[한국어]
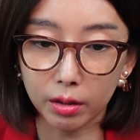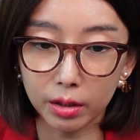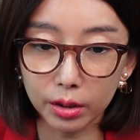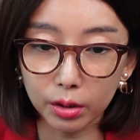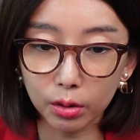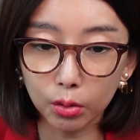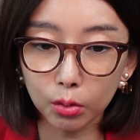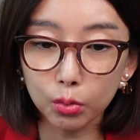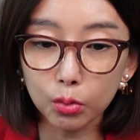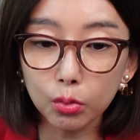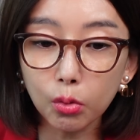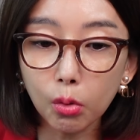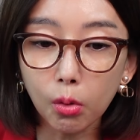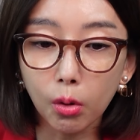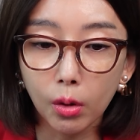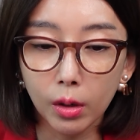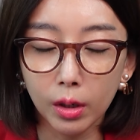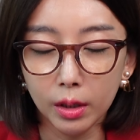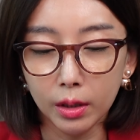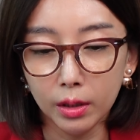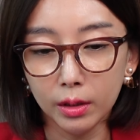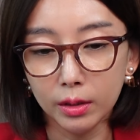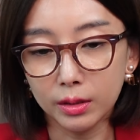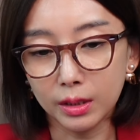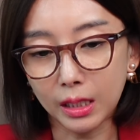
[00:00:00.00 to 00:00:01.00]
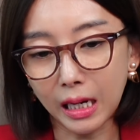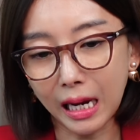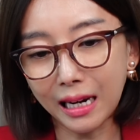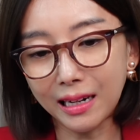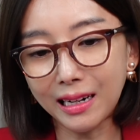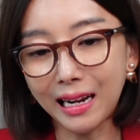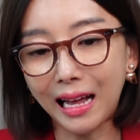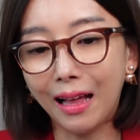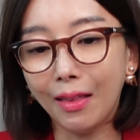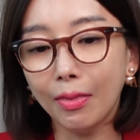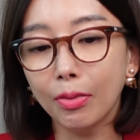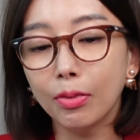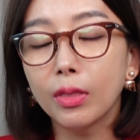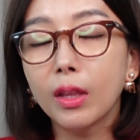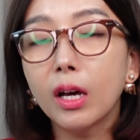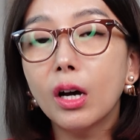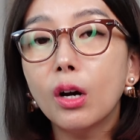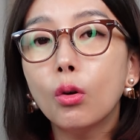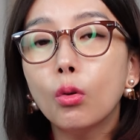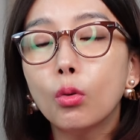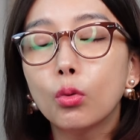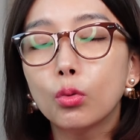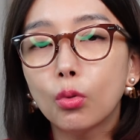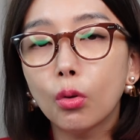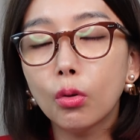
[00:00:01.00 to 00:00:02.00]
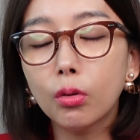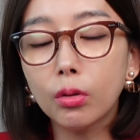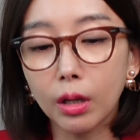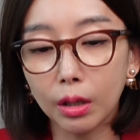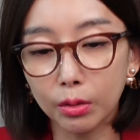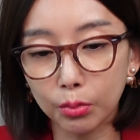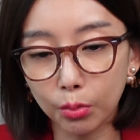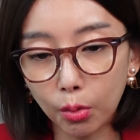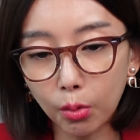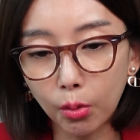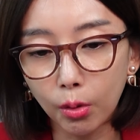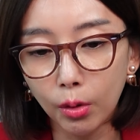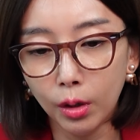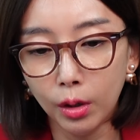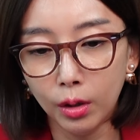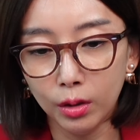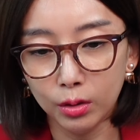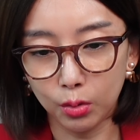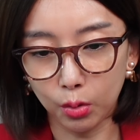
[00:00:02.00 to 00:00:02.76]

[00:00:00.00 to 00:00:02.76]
그리고 또 잘 안 나오더라도